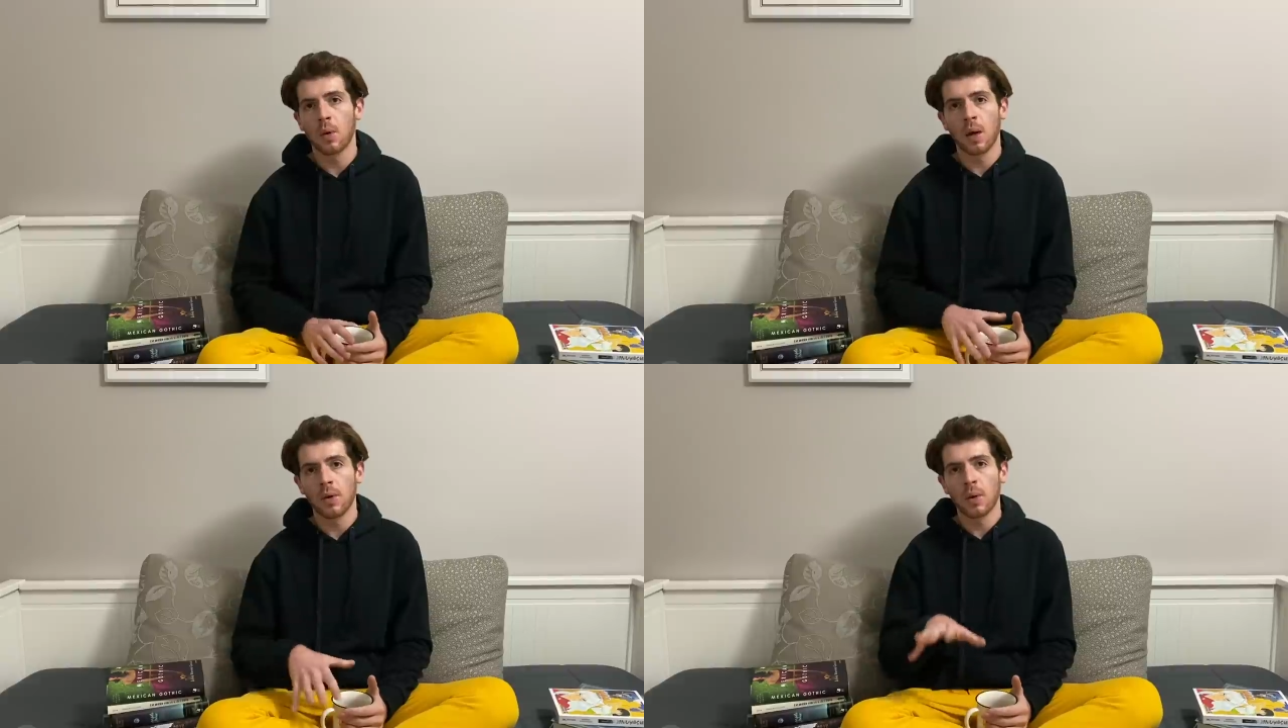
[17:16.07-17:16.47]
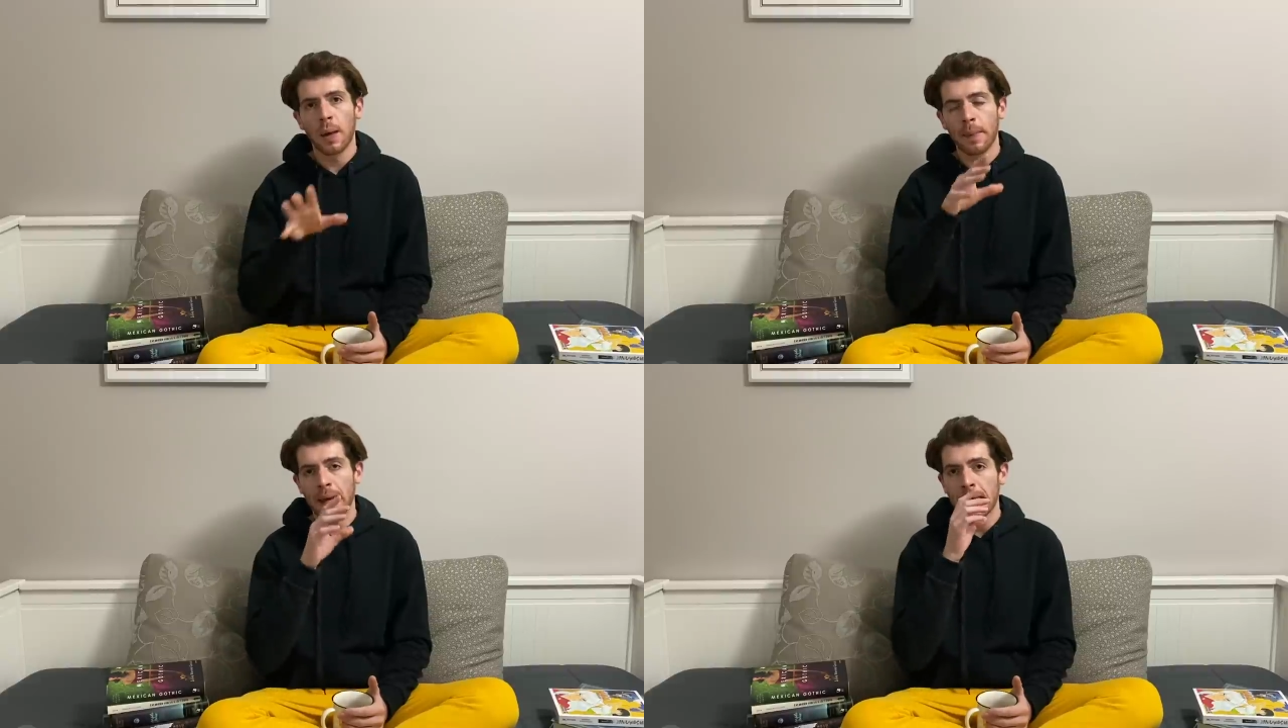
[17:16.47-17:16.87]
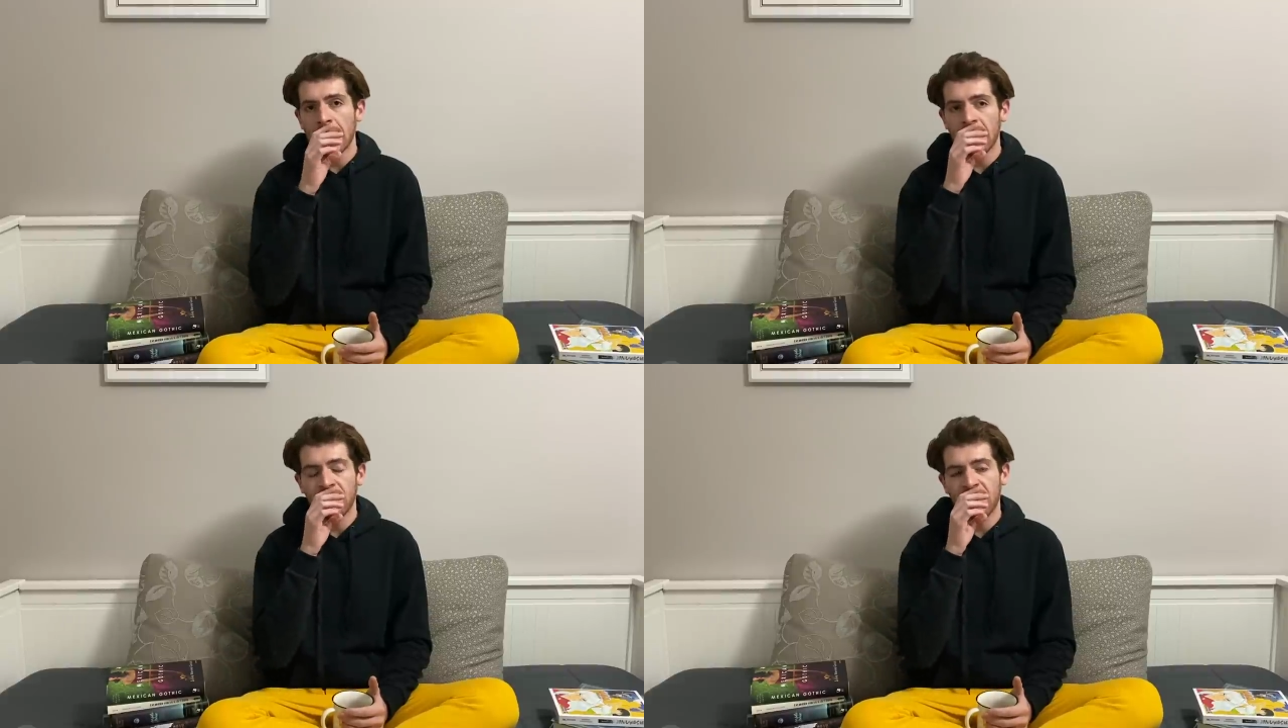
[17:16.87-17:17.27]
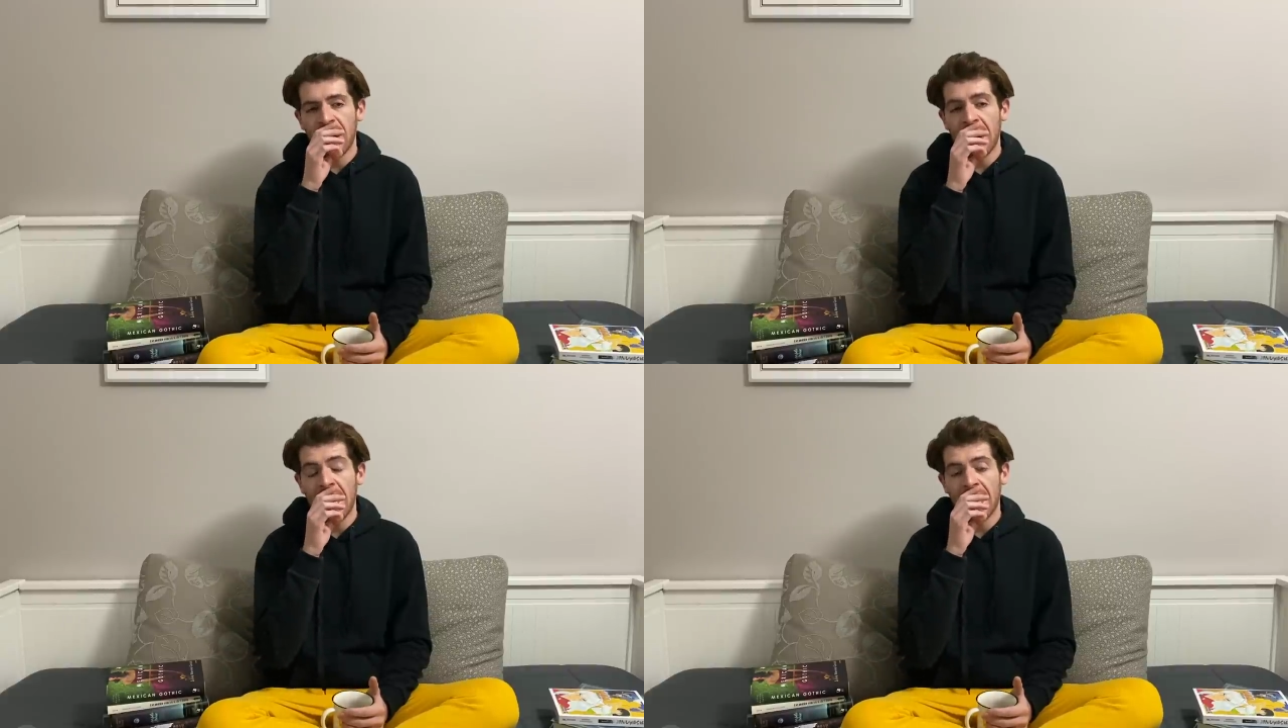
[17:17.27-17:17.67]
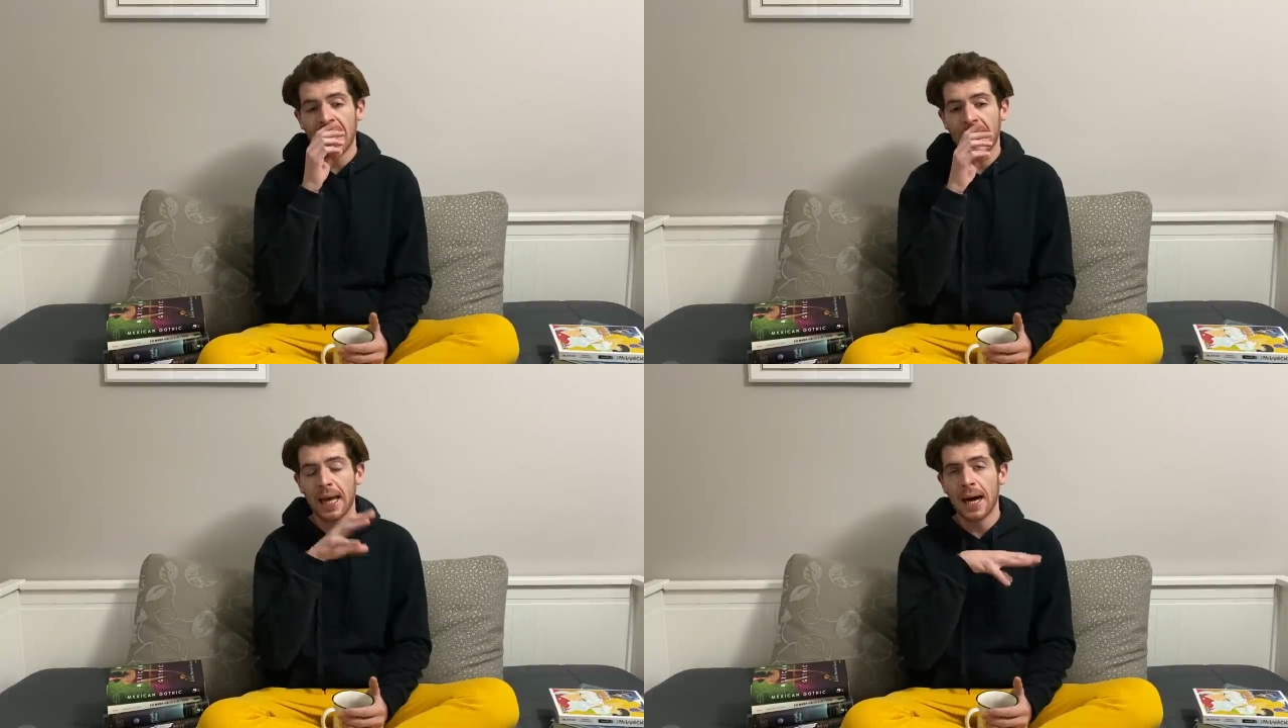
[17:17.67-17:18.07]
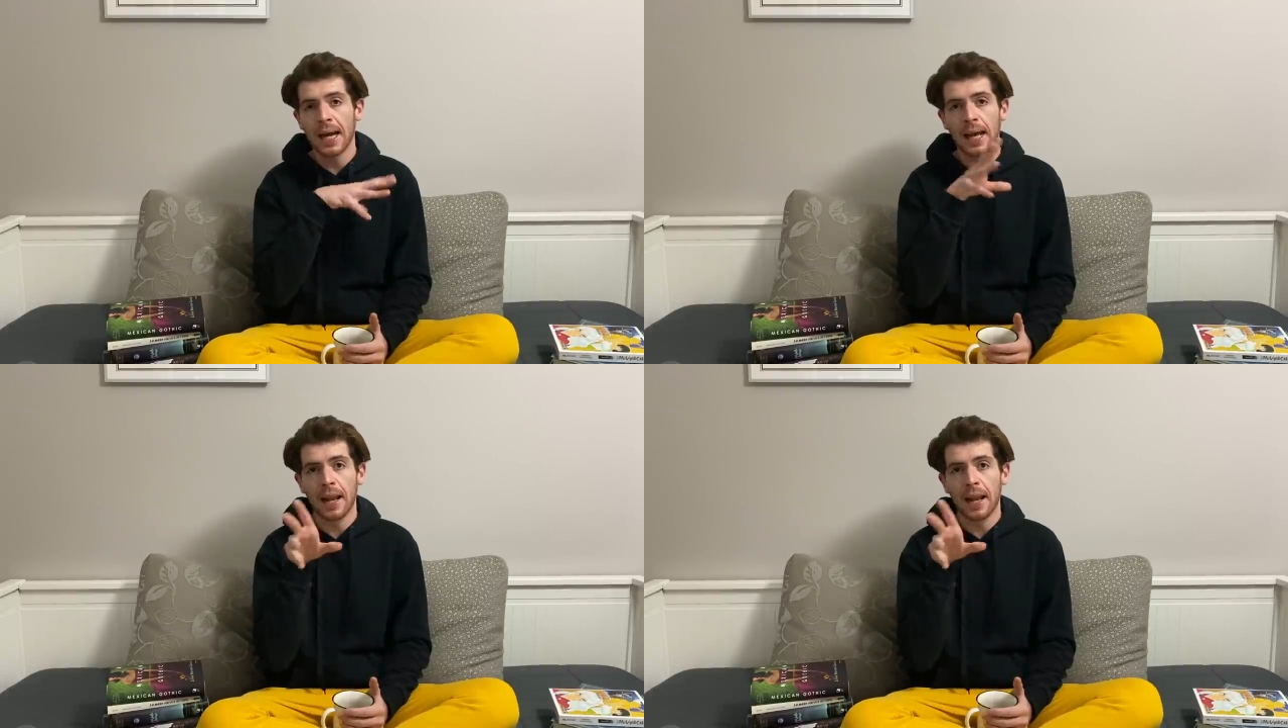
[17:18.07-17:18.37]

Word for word: quando l'America va a creare